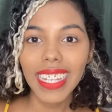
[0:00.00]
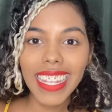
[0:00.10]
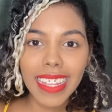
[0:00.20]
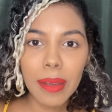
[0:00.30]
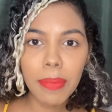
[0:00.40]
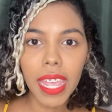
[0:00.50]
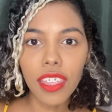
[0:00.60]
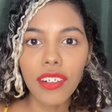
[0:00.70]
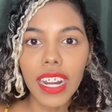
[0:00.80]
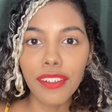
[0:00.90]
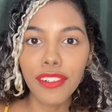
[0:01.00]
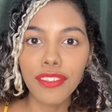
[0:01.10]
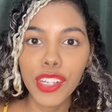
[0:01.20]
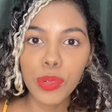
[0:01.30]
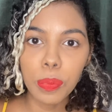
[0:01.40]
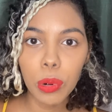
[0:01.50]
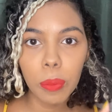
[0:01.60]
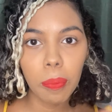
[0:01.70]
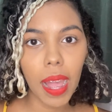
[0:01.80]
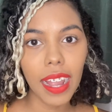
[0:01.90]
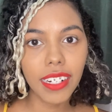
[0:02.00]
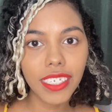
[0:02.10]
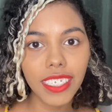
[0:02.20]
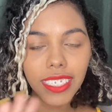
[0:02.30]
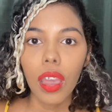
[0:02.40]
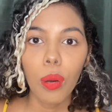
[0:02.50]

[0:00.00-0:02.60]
E também eu gravo o vídeo por partes.